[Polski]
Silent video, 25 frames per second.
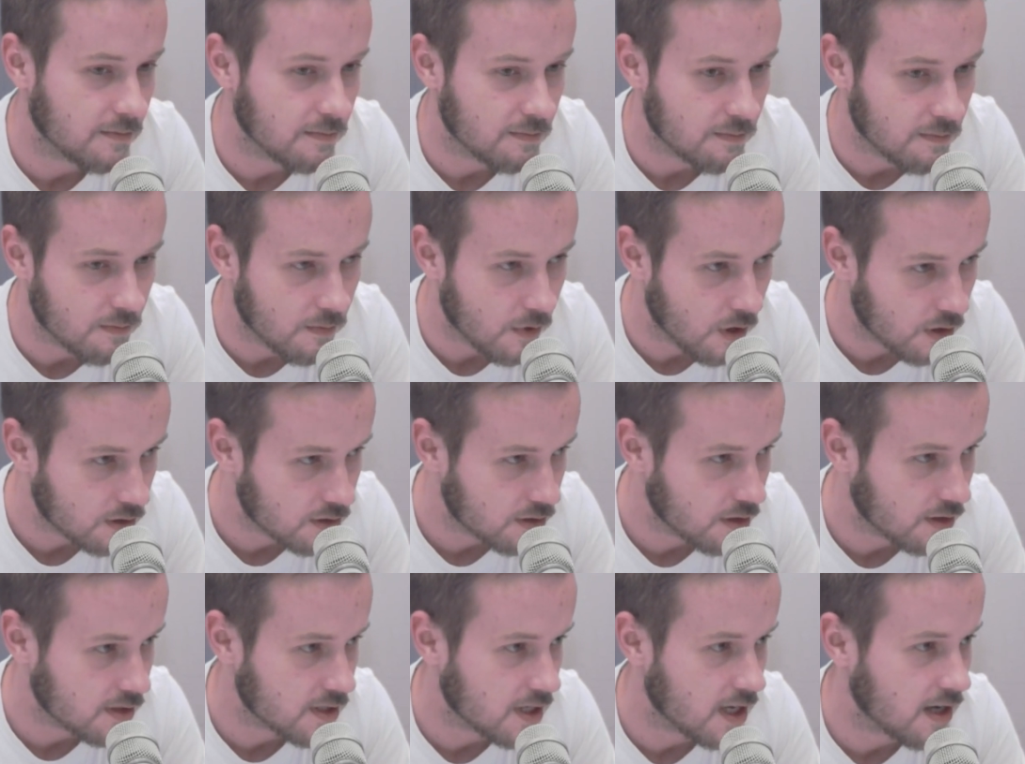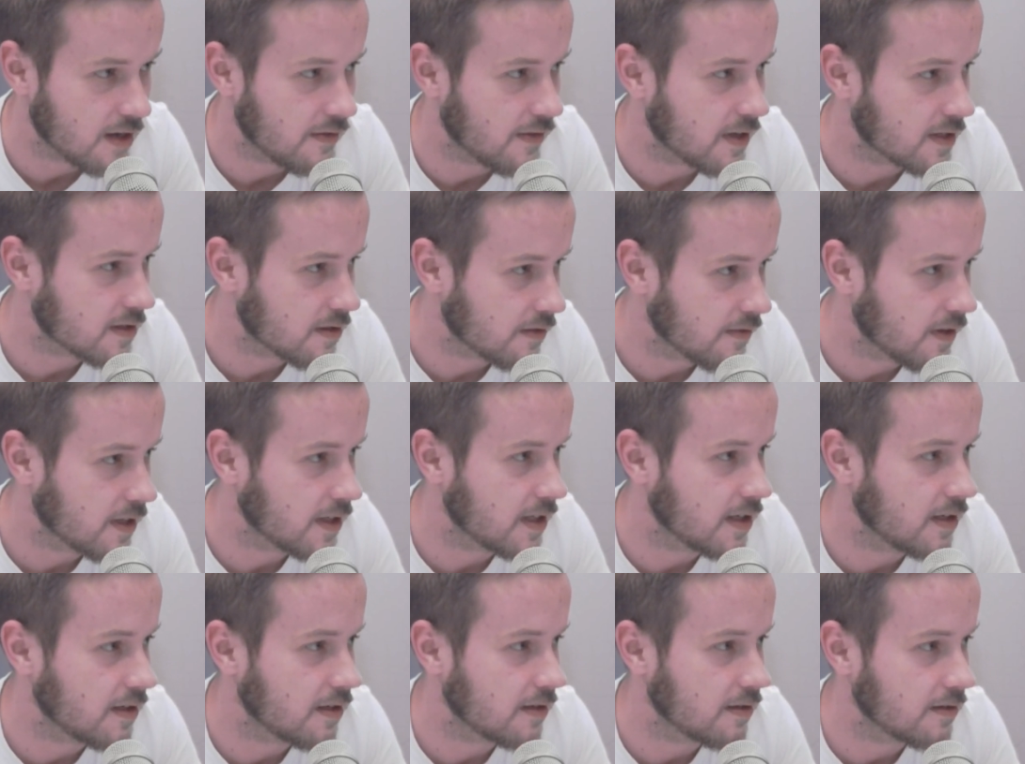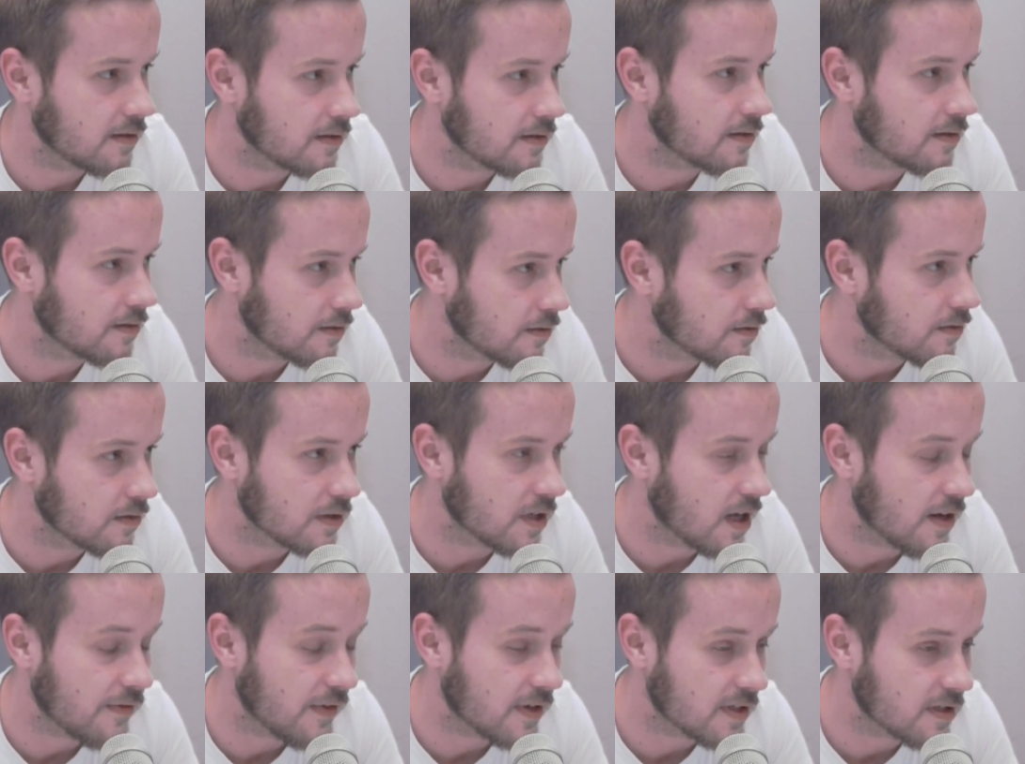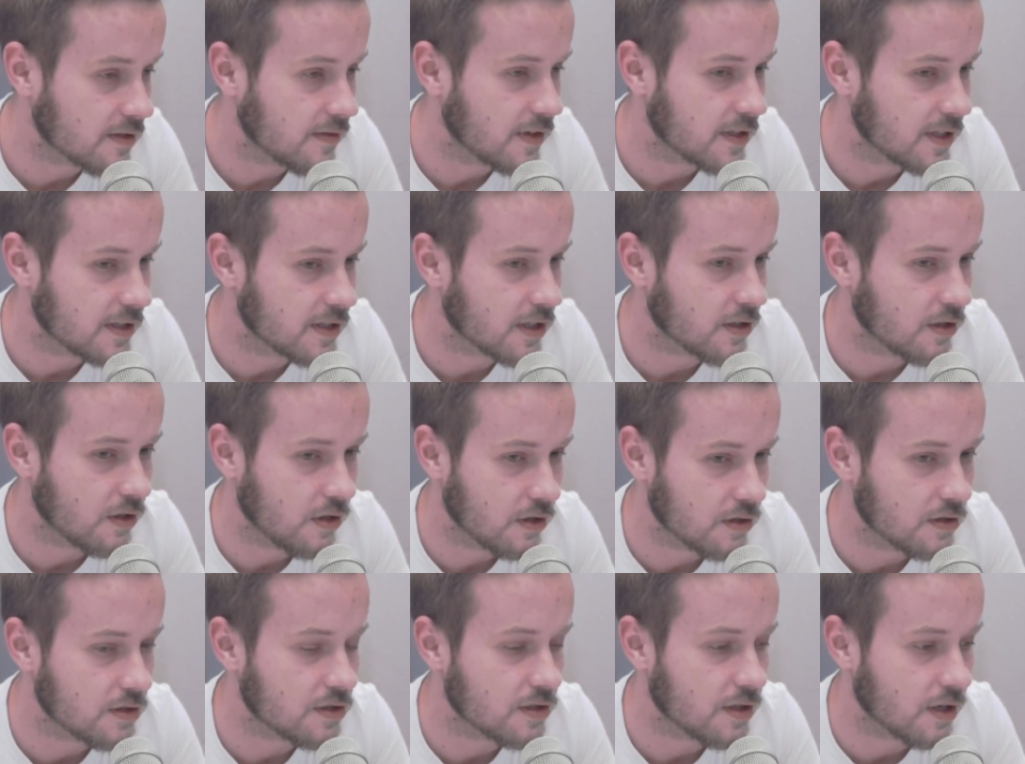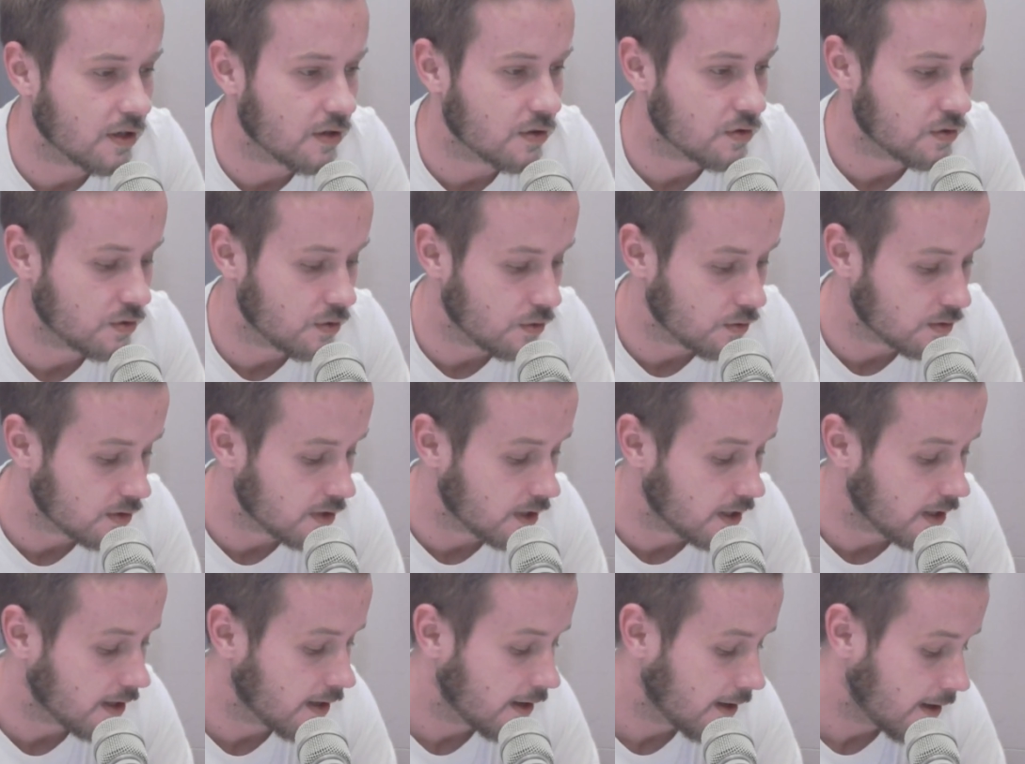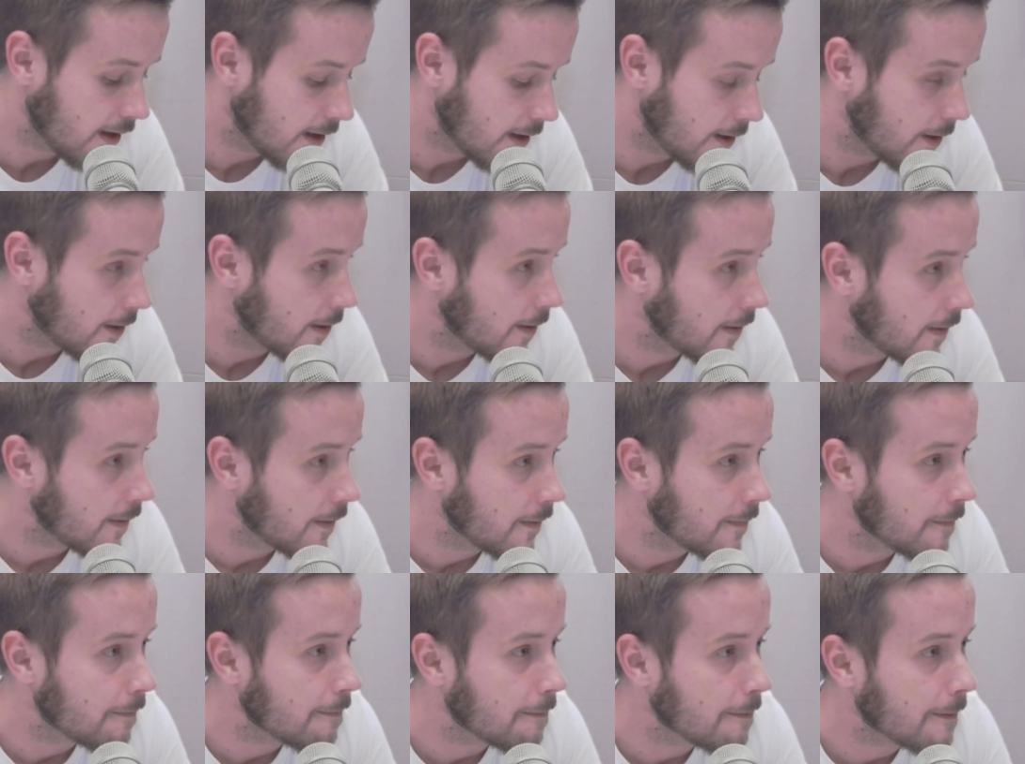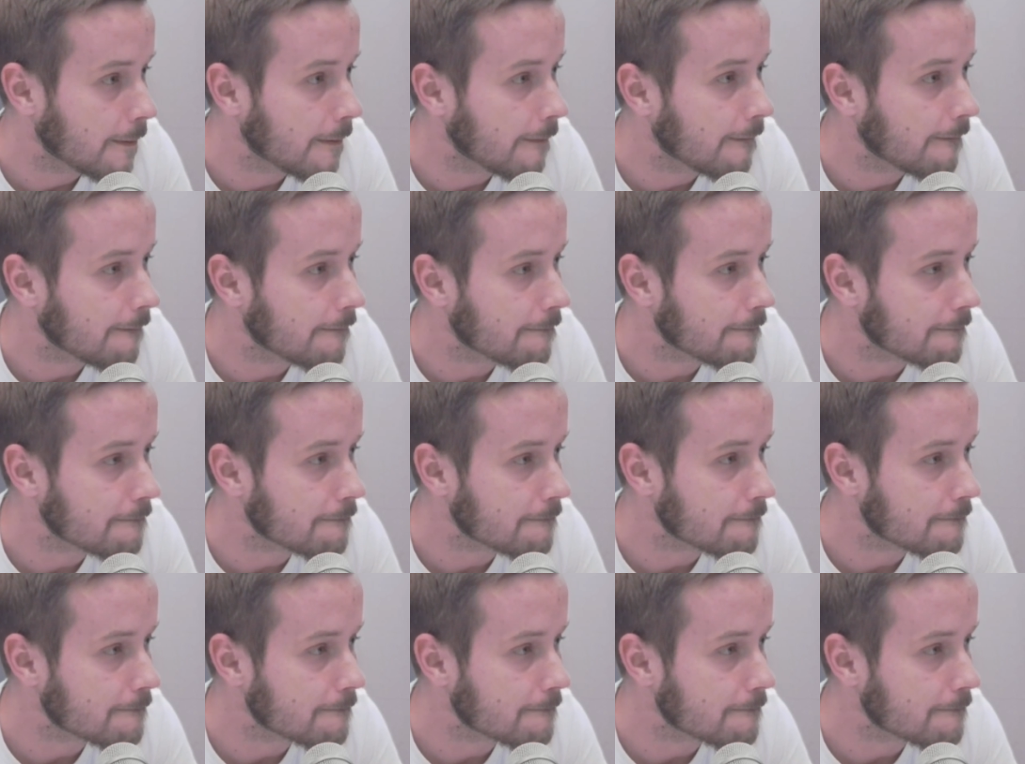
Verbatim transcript: mocno zaawansowane zaawansowane technologicznie konstrukcje. No tak Tomko, ale pa pamiętajmy